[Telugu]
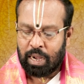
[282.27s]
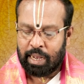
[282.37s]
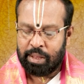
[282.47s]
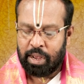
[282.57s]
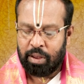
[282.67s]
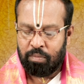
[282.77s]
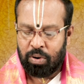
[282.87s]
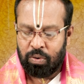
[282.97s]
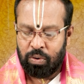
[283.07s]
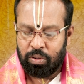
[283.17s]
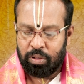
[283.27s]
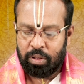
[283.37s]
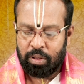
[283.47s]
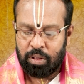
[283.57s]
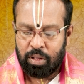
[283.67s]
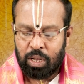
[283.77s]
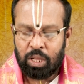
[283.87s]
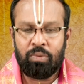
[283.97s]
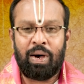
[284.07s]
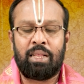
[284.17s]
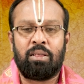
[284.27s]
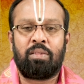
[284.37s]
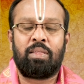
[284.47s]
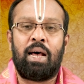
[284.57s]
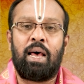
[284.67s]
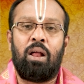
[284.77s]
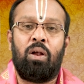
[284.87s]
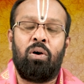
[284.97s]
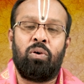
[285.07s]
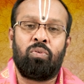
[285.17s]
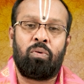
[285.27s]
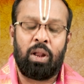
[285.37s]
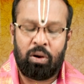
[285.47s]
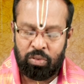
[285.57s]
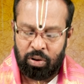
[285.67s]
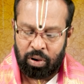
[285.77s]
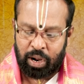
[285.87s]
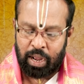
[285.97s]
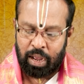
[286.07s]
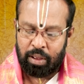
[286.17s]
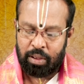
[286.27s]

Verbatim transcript: ఆదాయం బాగుంటుంది ద్వాదశ స్థానాల్లో శుక్రకుజుల యొక్క